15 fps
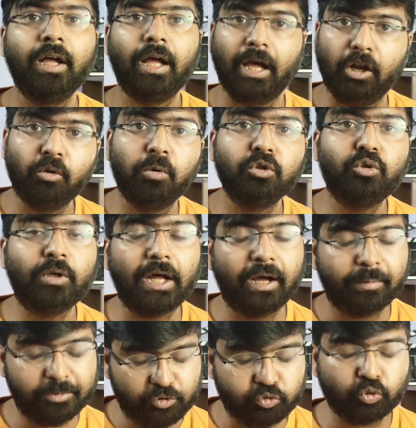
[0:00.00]
হ্যালো বন্ধুরা
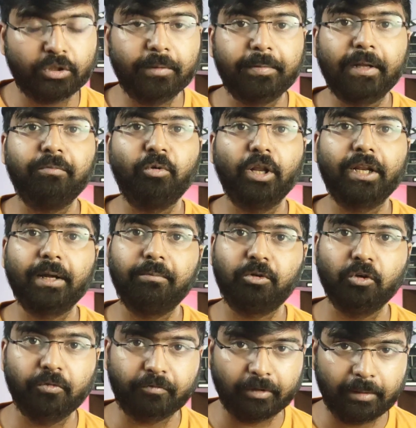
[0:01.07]
আমি সুদীপ অ্যান্ড ওয়েলকাম
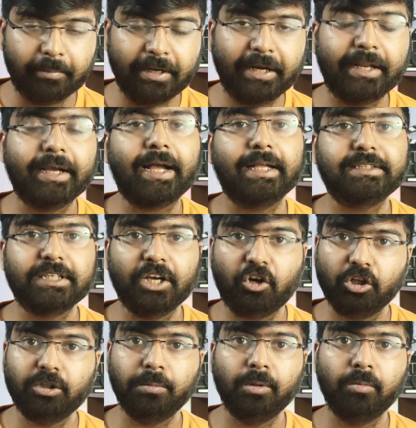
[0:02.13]
টু মিনিটেক আজকে
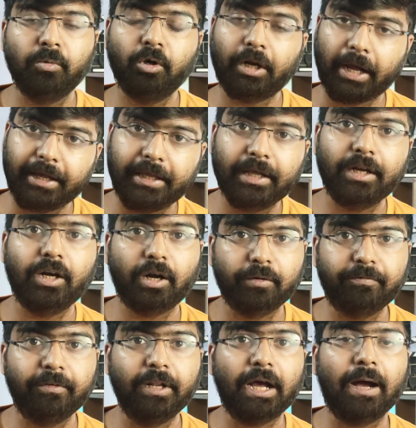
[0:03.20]
কথা বলবো রাহিয়ান
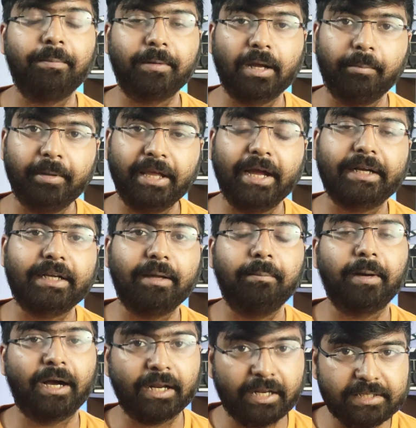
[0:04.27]
রফির আপকামিং একটা
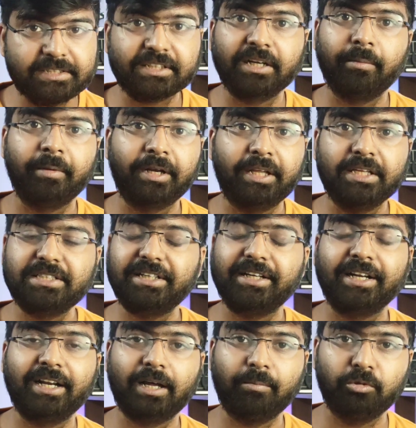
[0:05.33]
বাংলা সিনেমা নিয়ে
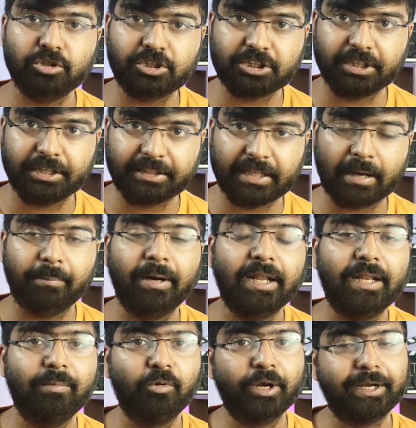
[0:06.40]
যেটার নাম হচ্ছে দামাল
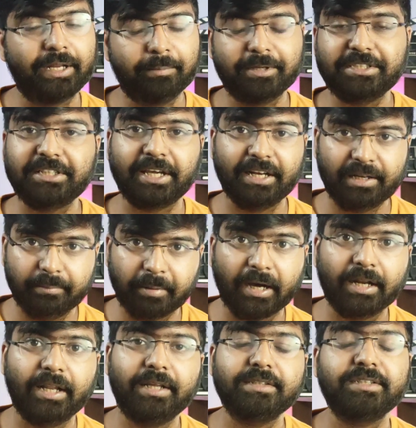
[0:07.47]
এবং এটা বেসিক্যালি
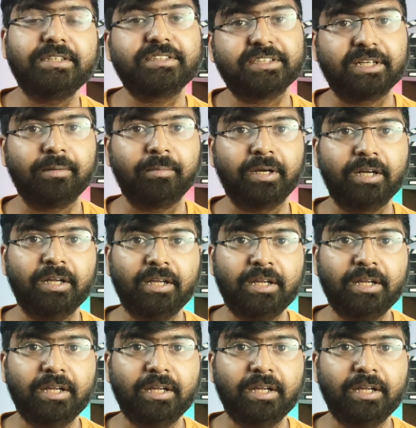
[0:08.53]
বাংলাদেশের সিনেমা